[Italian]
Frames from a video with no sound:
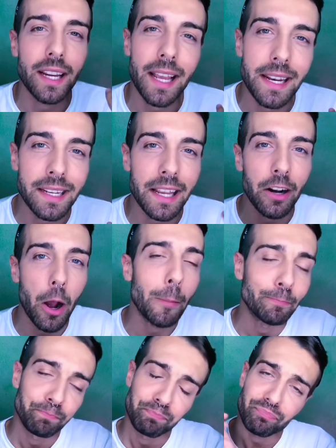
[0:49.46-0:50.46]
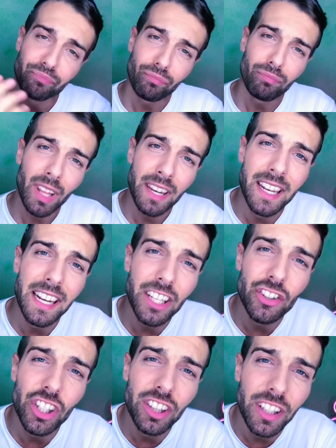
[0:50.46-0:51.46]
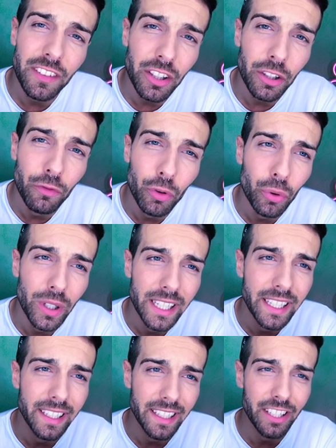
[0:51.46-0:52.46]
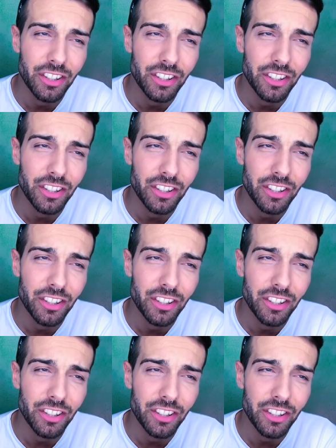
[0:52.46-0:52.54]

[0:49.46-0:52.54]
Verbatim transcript: caricherò nell'IGTV lì,